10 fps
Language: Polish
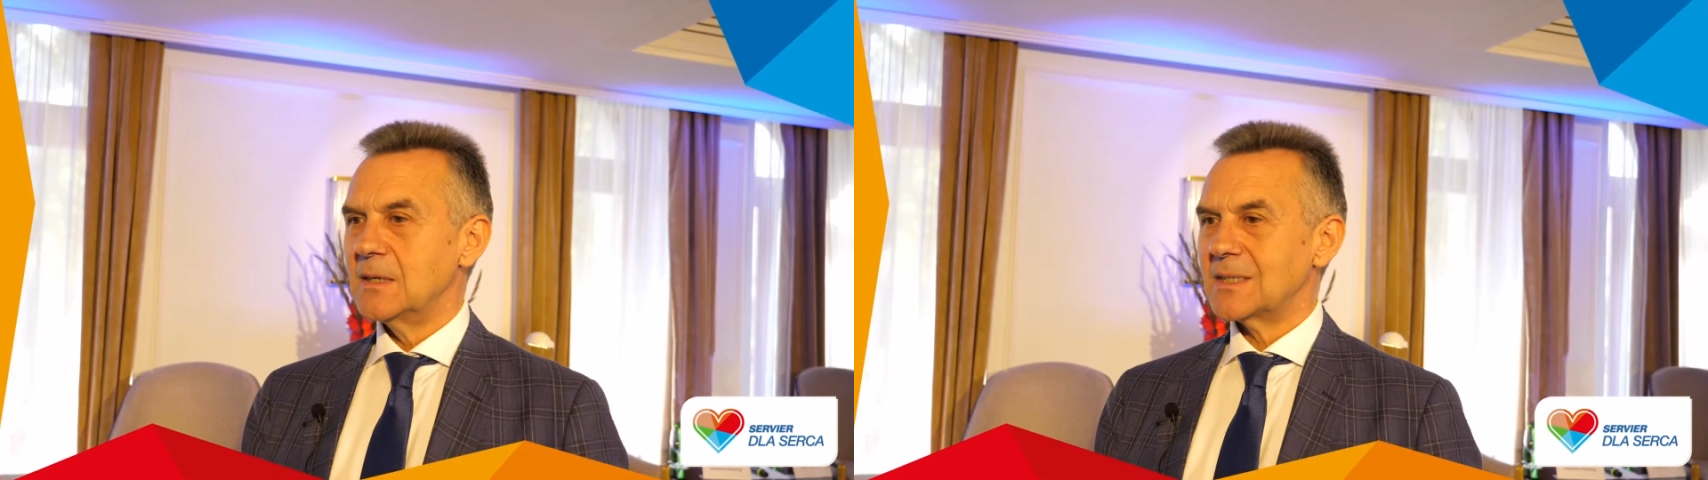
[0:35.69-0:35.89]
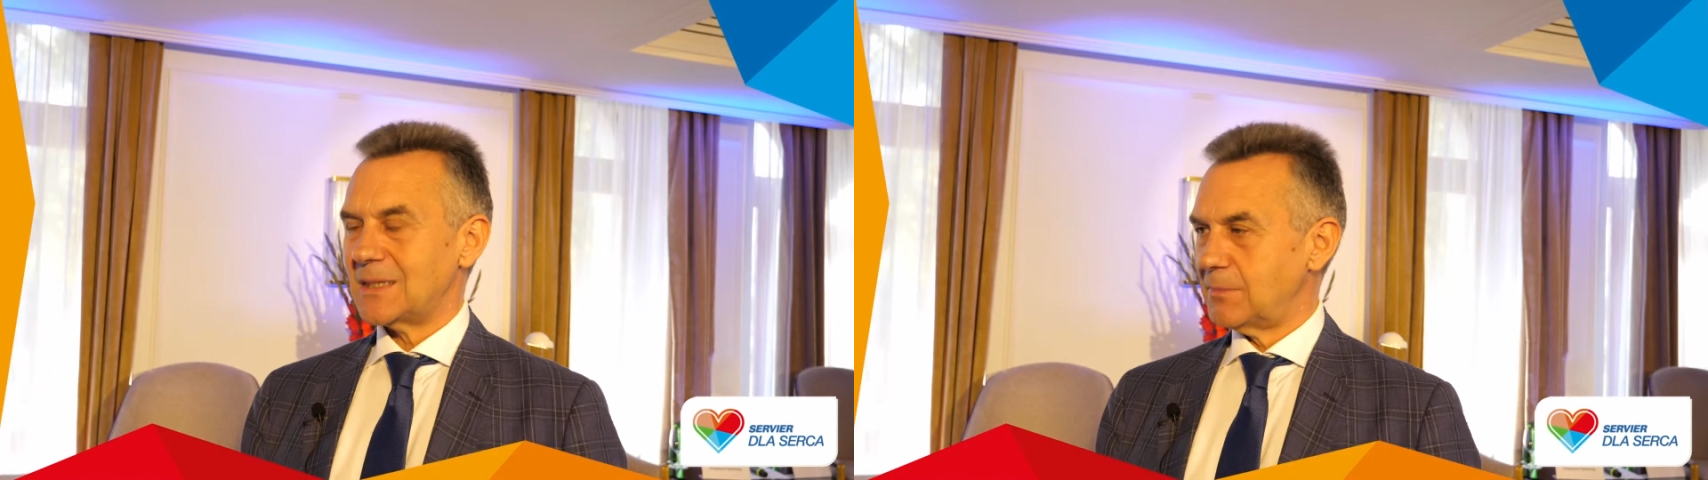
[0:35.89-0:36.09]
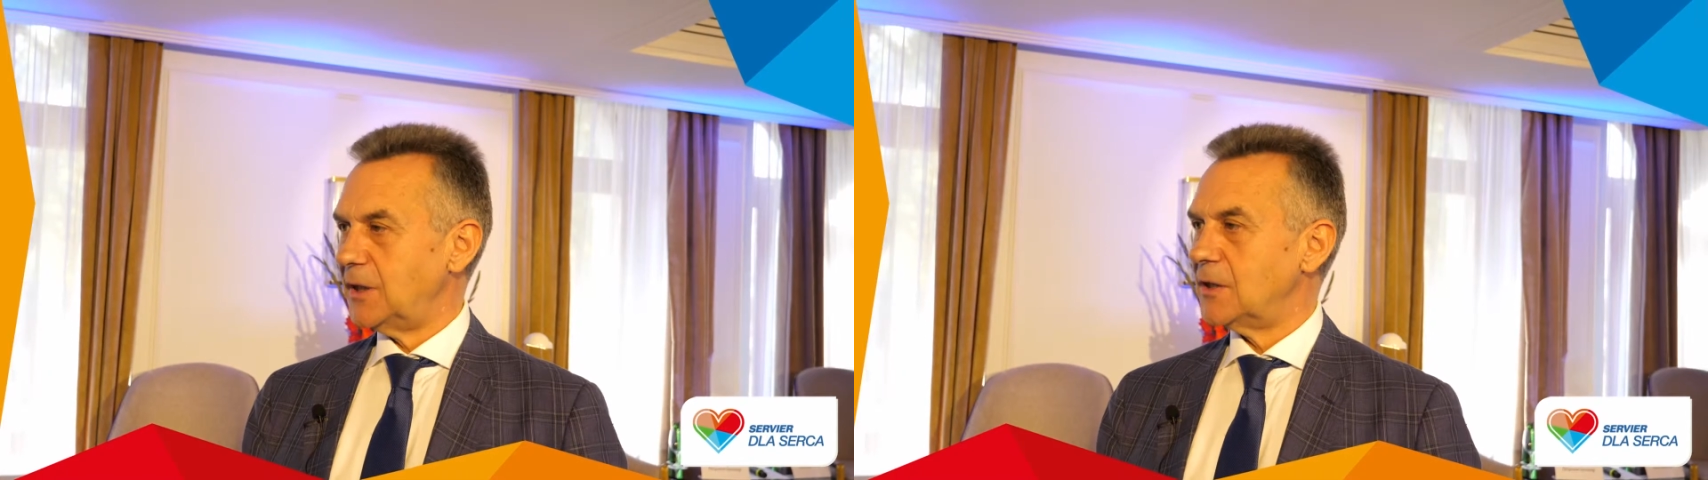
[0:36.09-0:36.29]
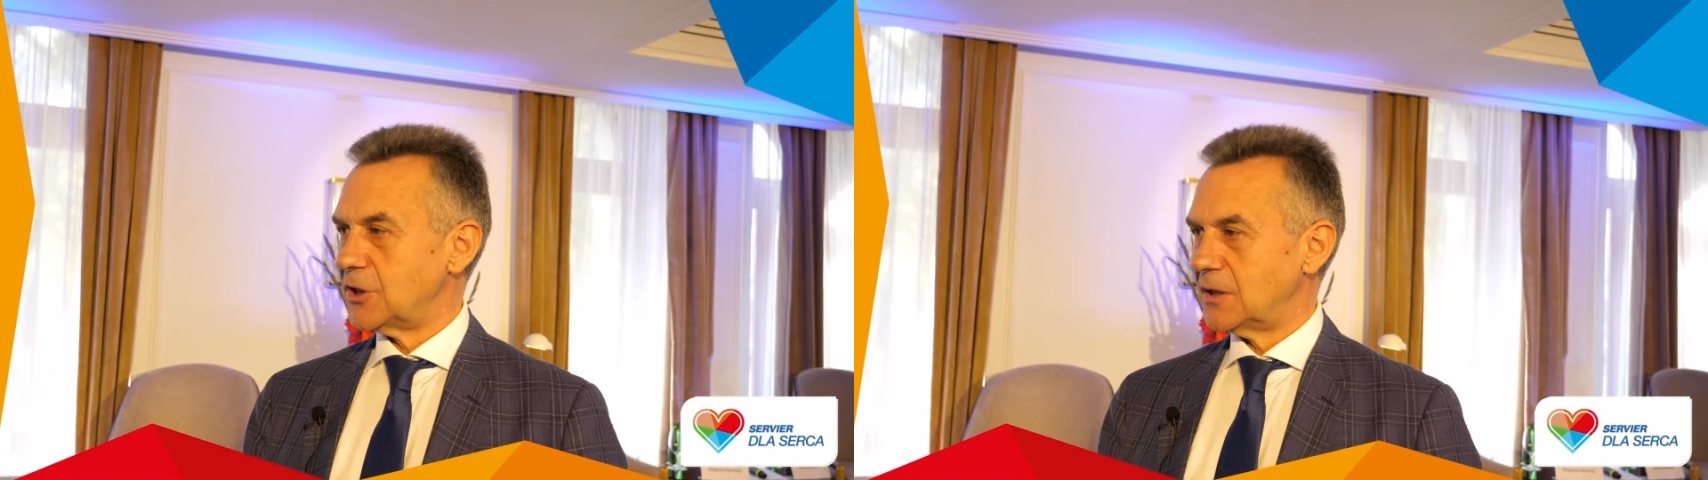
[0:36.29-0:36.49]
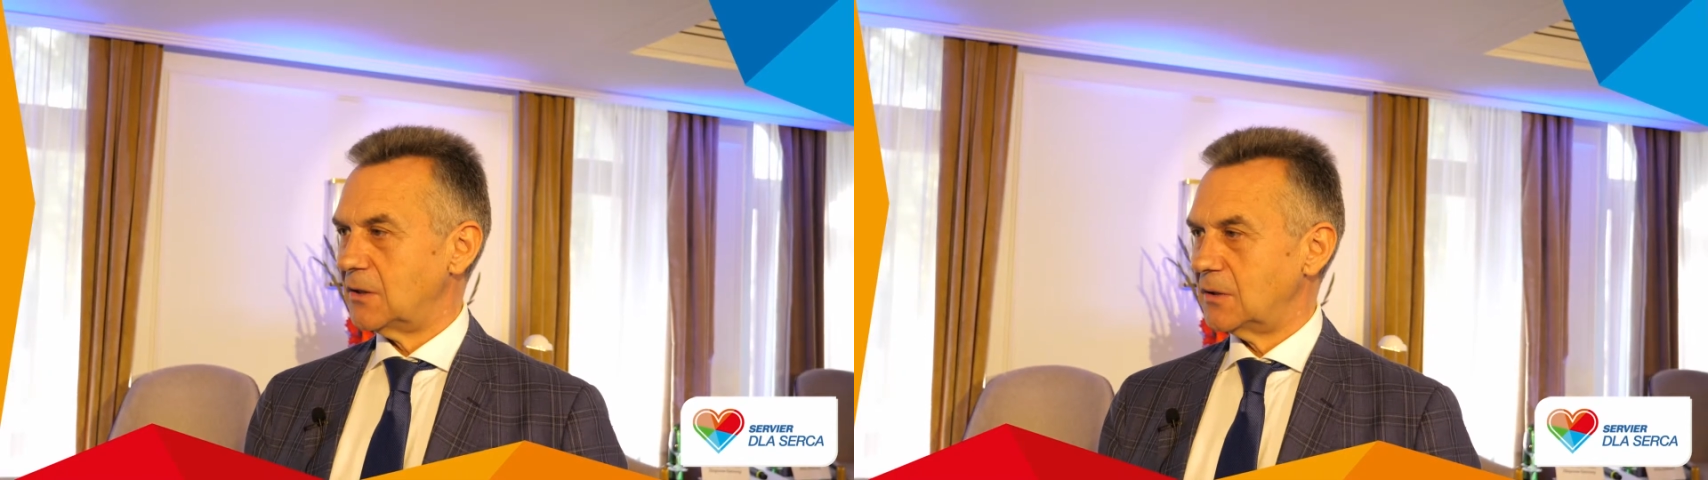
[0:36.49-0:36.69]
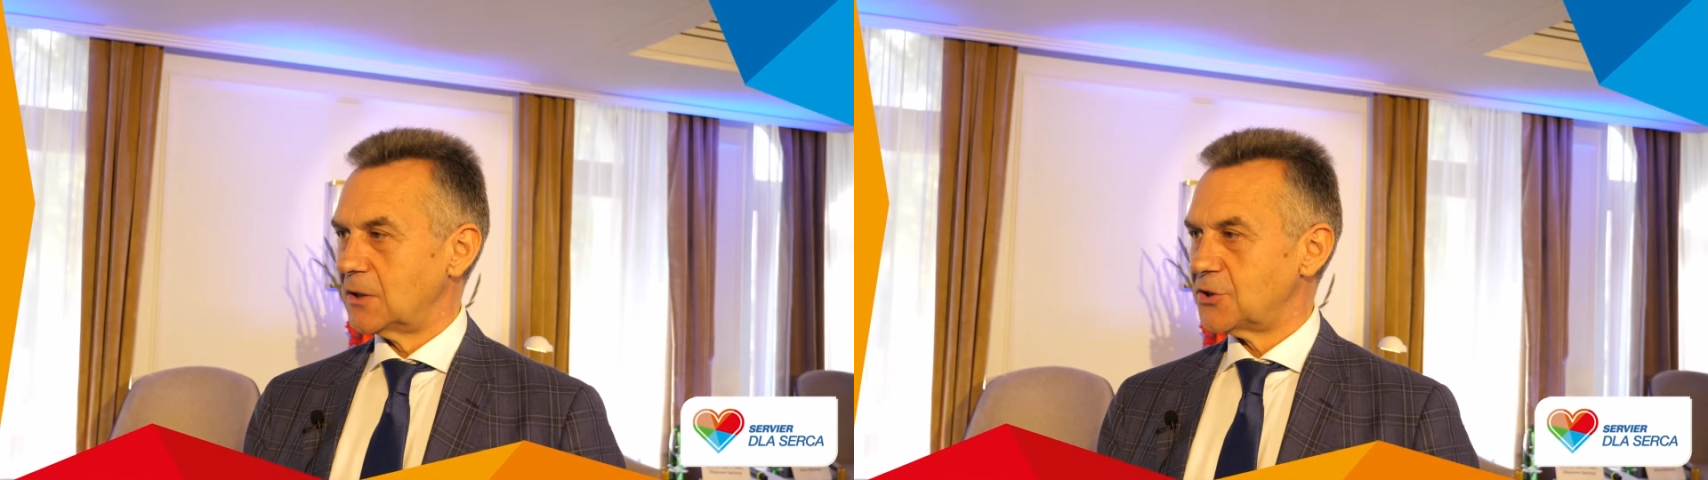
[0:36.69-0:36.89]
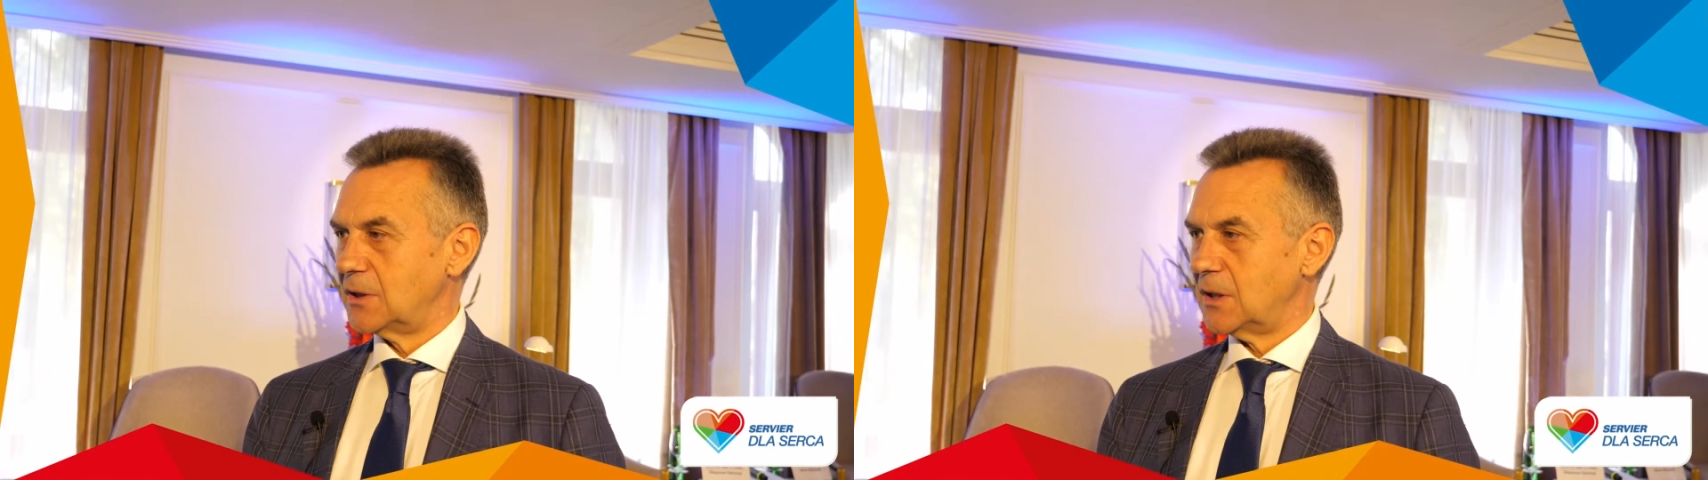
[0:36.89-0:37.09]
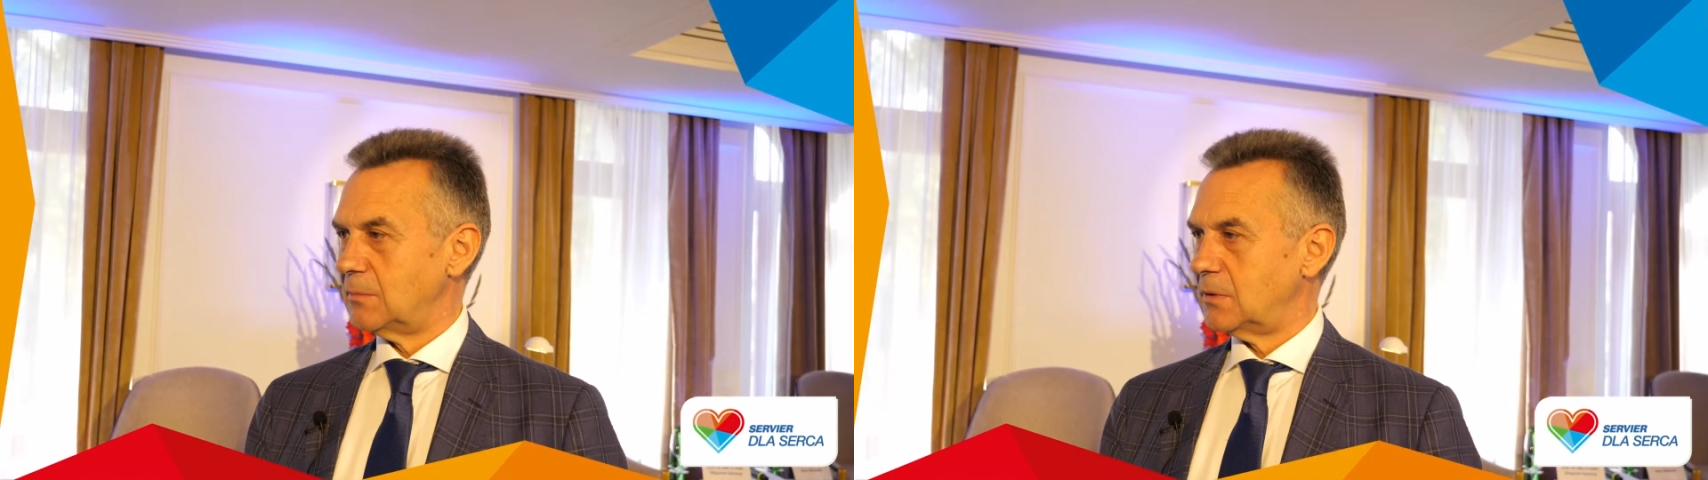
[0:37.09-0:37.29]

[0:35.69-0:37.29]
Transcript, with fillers: zamknięcie tego naczynia,